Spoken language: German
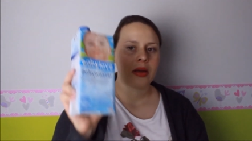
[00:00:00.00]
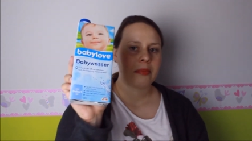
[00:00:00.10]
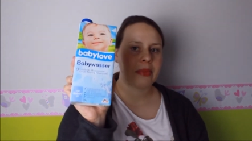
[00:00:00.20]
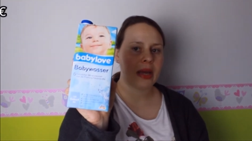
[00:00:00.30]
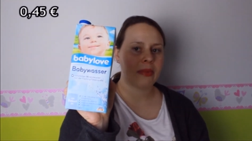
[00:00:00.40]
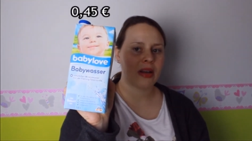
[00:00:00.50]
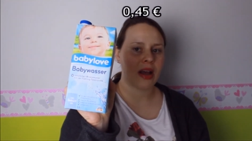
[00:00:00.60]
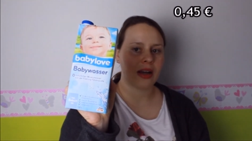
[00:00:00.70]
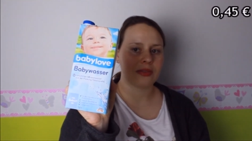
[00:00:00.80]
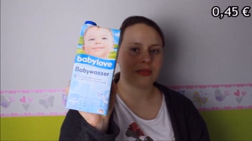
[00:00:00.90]
Baby
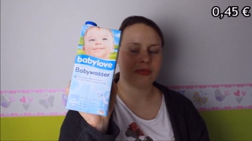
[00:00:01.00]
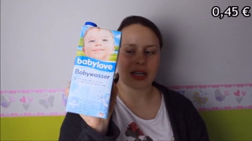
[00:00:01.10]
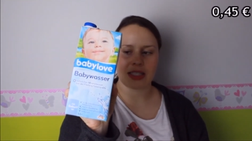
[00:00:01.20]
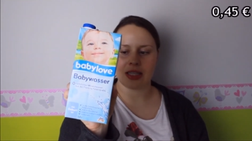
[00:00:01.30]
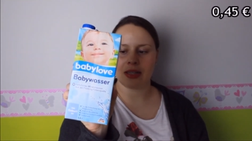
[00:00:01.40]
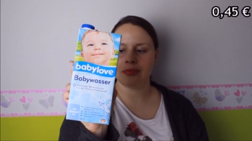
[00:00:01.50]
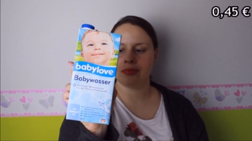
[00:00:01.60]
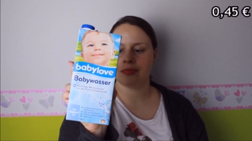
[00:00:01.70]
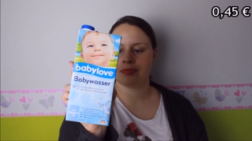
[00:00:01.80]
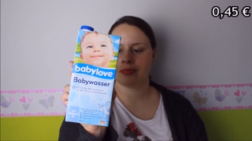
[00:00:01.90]
Love Wasser.
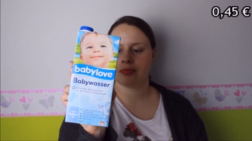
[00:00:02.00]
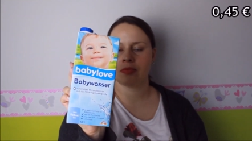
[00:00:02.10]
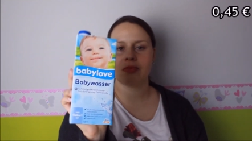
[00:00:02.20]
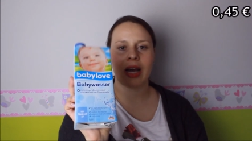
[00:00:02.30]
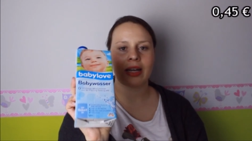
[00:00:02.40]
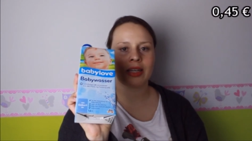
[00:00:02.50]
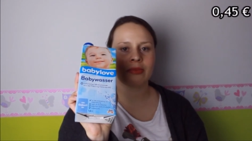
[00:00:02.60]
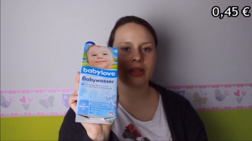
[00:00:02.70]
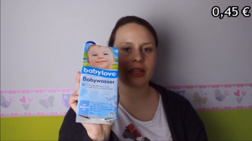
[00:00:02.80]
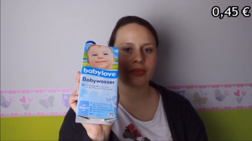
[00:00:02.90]
Wir hatten
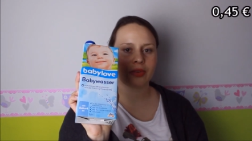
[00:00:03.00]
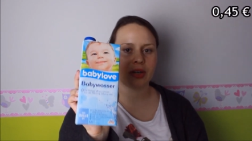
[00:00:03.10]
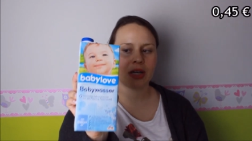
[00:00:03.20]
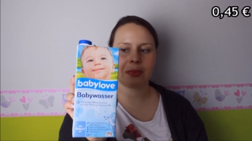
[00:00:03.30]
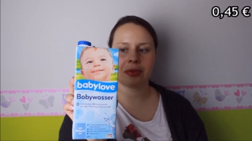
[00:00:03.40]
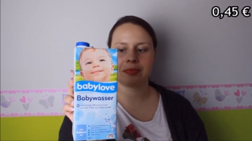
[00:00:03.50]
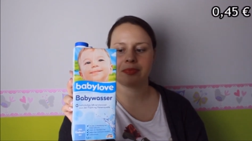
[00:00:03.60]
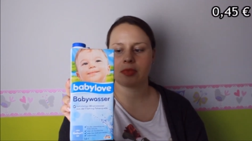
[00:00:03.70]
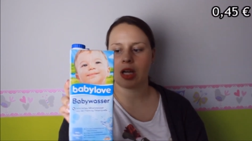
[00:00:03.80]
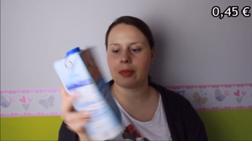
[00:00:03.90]
immer das von HIP,
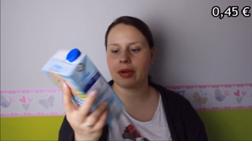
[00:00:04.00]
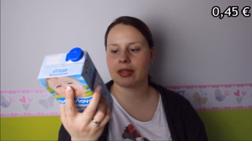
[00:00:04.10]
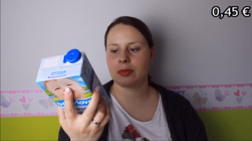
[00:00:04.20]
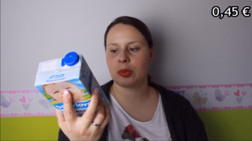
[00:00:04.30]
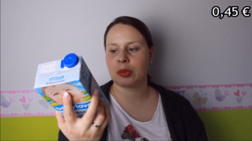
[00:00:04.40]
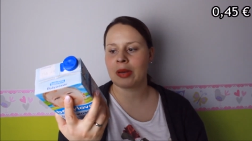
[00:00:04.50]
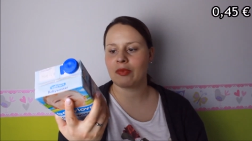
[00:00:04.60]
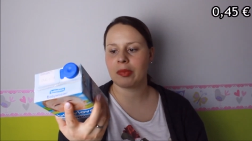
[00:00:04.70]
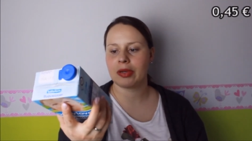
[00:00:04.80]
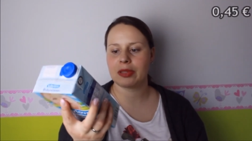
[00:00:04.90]
aber jetzt probieren wir
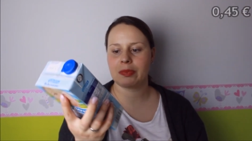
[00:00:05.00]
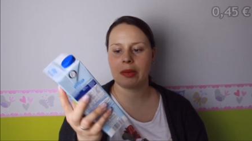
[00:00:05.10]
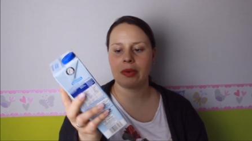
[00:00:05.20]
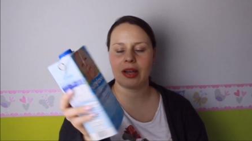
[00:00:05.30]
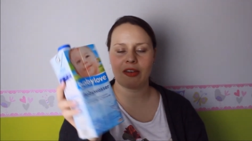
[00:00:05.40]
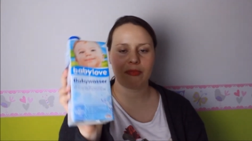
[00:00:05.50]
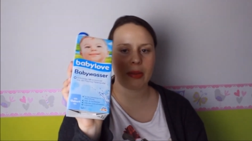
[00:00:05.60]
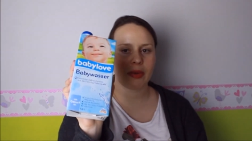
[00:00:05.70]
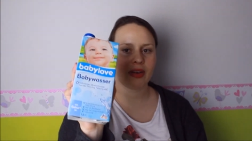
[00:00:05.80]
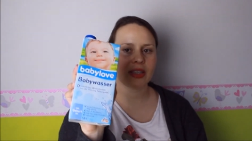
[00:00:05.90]
einfach mal das Baby Love
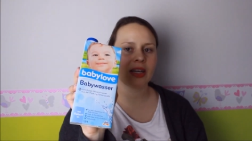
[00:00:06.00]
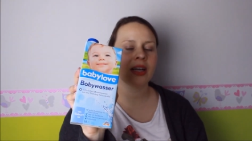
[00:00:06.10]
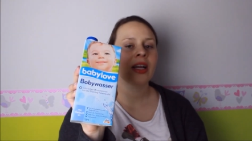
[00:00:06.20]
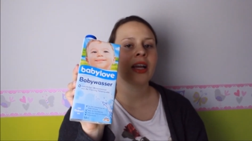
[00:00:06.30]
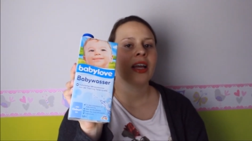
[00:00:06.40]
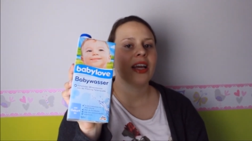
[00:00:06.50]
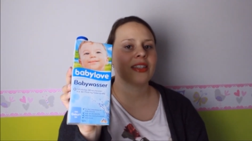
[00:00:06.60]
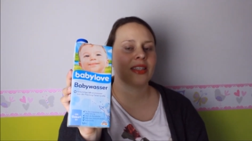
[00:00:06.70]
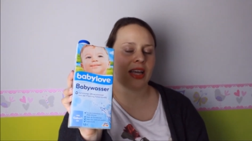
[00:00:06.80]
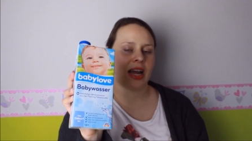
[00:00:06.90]
Babywasser.
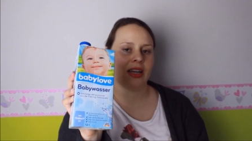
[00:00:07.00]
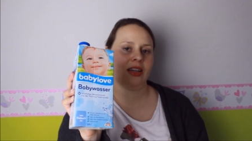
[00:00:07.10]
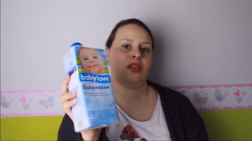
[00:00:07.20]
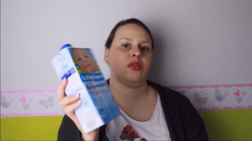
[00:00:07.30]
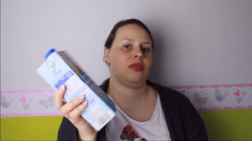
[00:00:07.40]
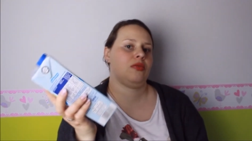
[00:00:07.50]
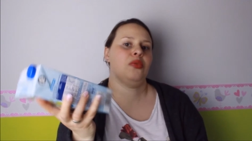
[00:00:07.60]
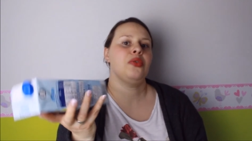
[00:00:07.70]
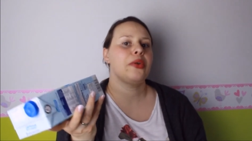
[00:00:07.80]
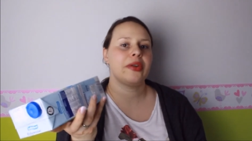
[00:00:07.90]
Es ist eigentlich
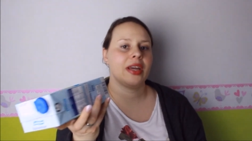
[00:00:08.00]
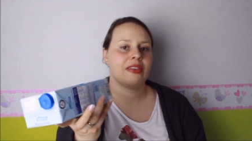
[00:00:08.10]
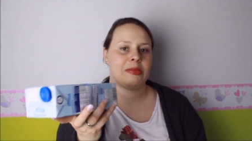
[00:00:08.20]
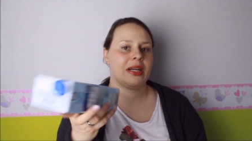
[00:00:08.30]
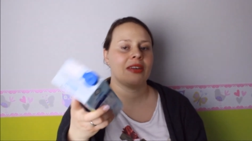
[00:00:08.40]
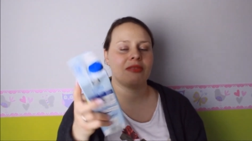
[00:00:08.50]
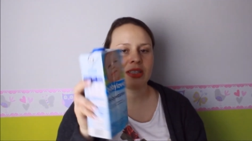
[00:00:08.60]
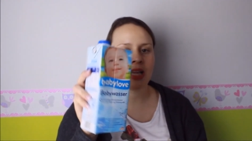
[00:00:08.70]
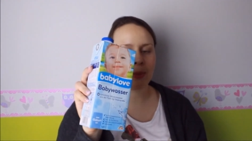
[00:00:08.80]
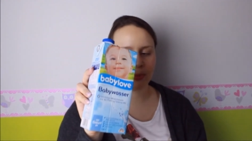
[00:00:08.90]
unnötig und man kann
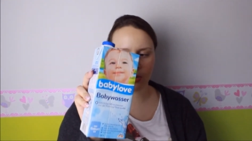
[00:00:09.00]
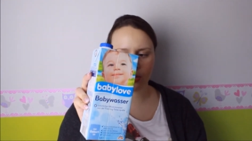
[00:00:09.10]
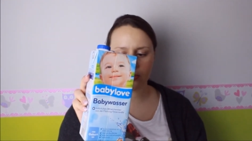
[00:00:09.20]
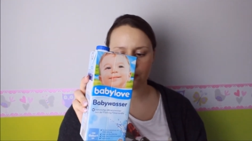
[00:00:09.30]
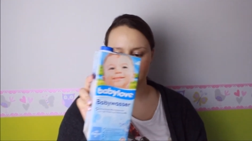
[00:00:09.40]
Wasser abkochen.